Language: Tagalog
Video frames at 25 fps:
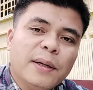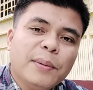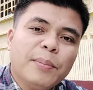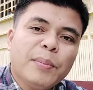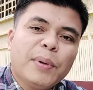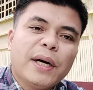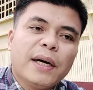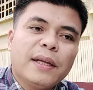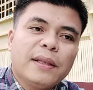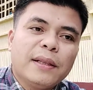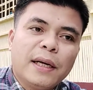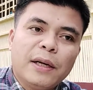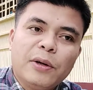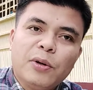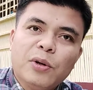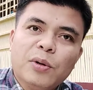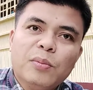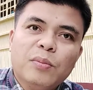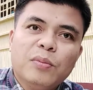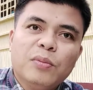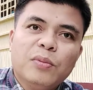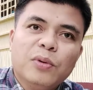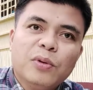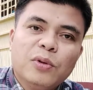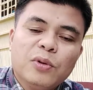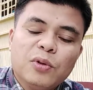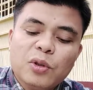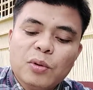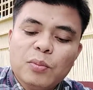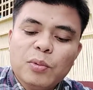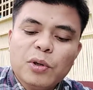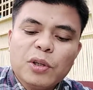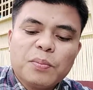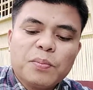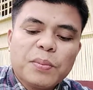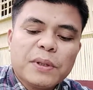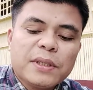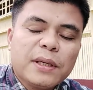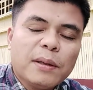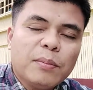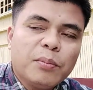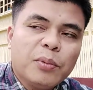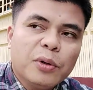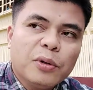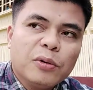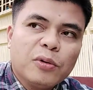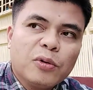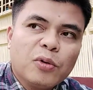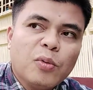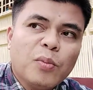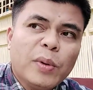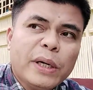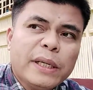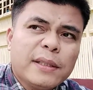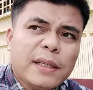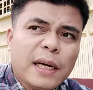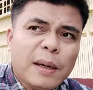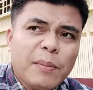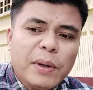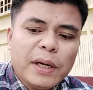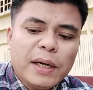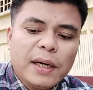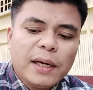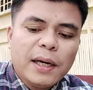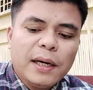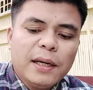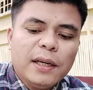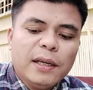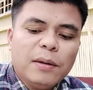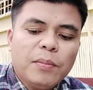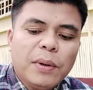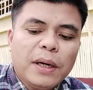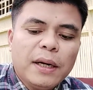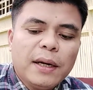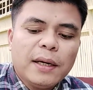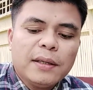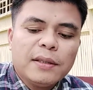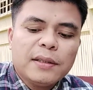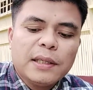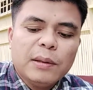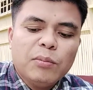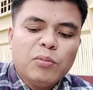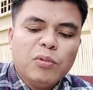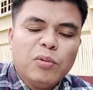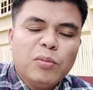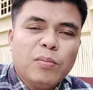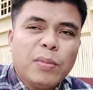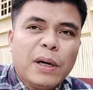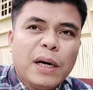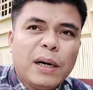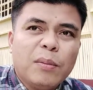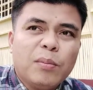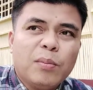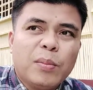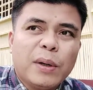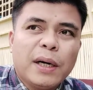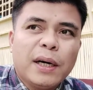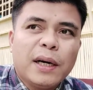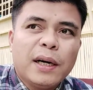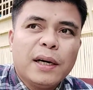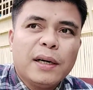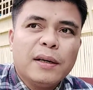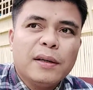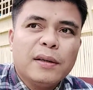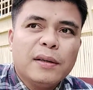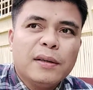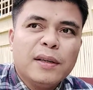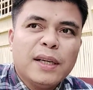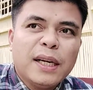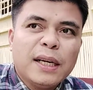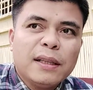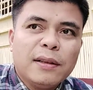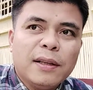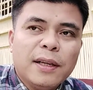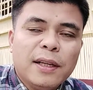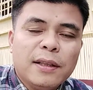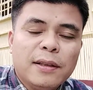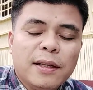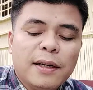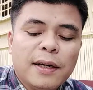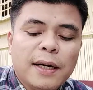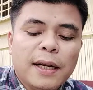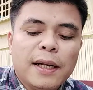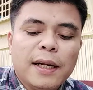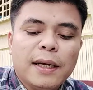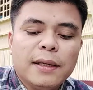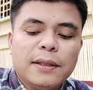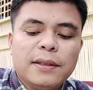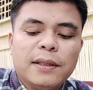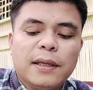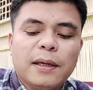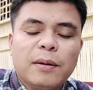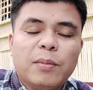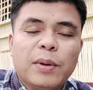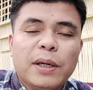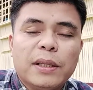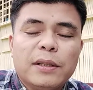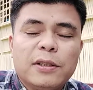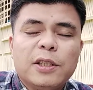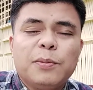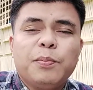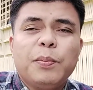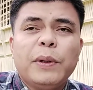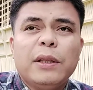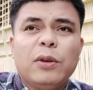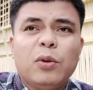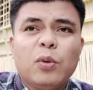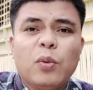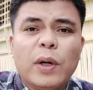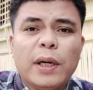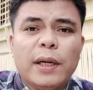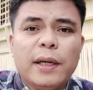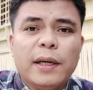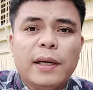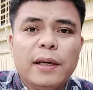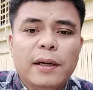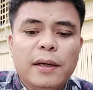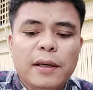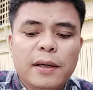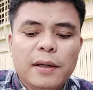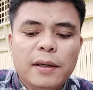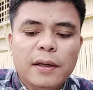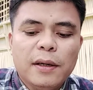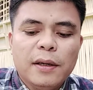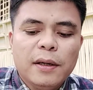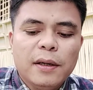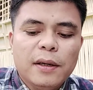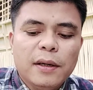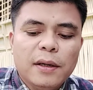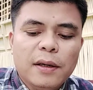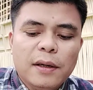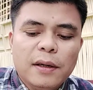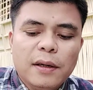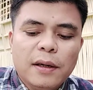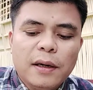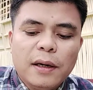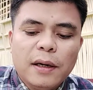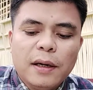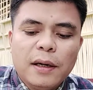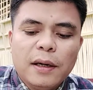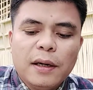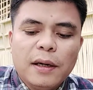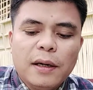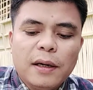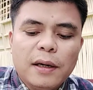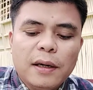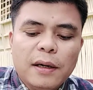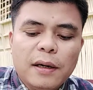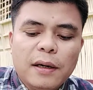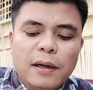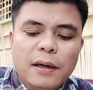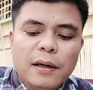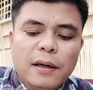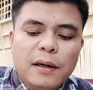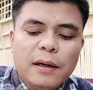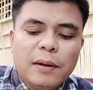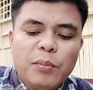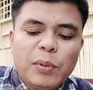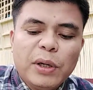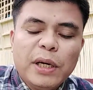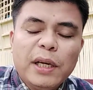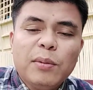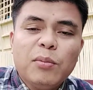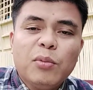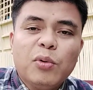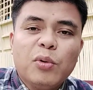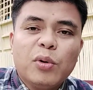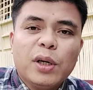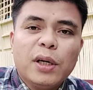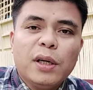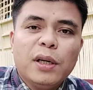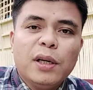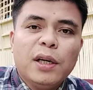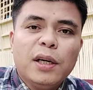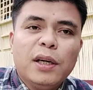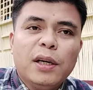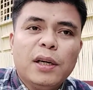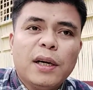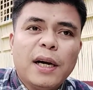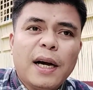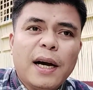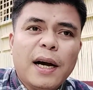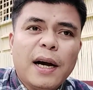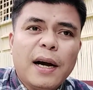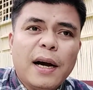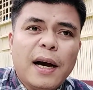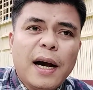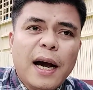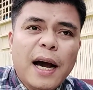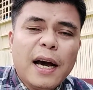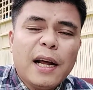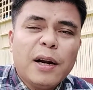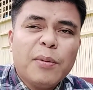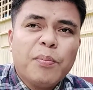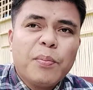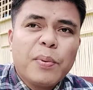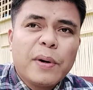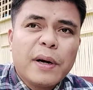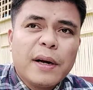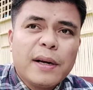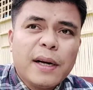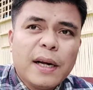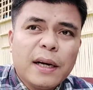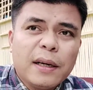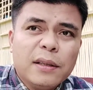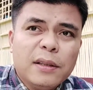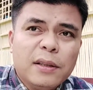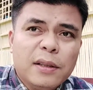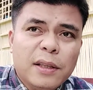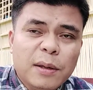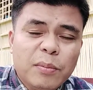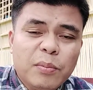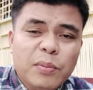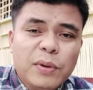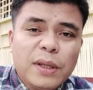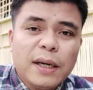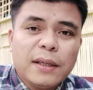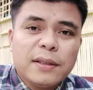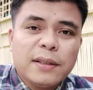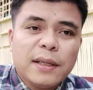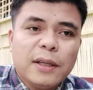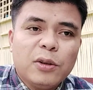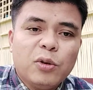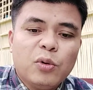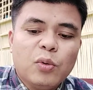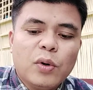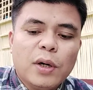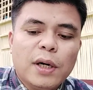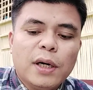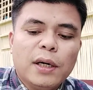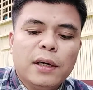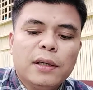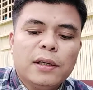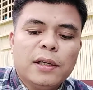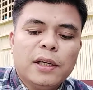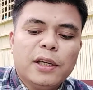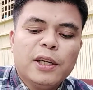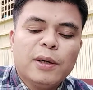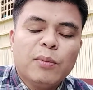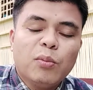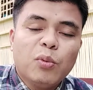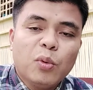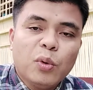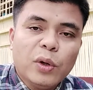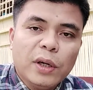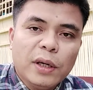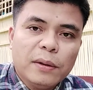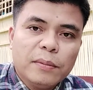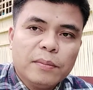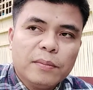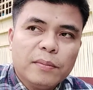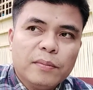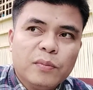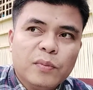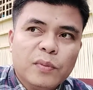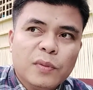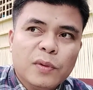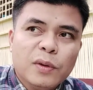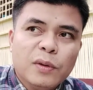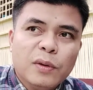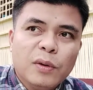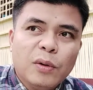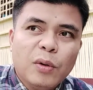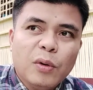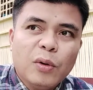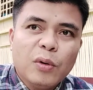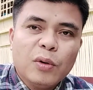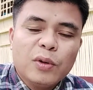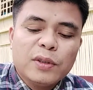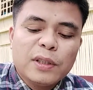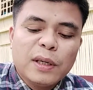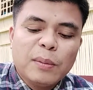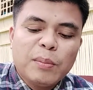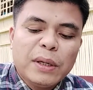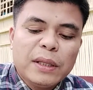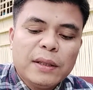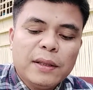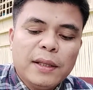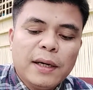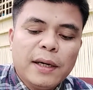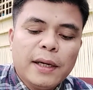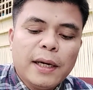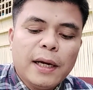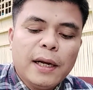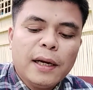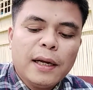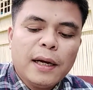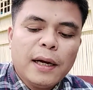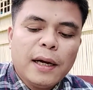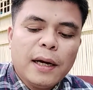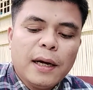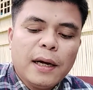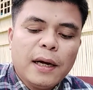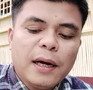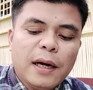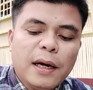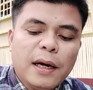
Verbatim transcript: mga tanom subot so, pasabot kung may sama na ganig balas sa imong baba not literal na siya but spiritually uh, mahimo kining unproductive ta sa atuang kinabuhi o sa material nga